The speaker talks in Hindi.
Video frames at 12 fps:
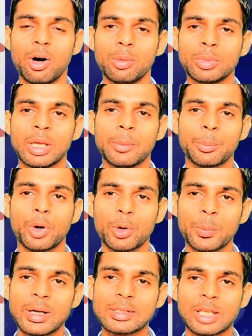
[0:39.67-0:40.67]
होम
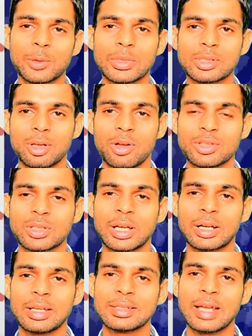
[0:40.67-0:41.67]
ब्रॉडबैंड सर्विस लॉन्च
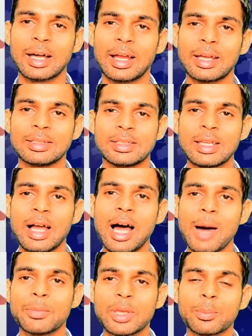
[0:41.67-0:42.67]
करने जा रहा है जी हाँ
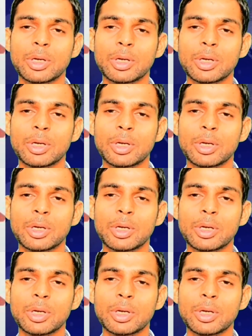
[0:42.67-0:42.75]
अब ये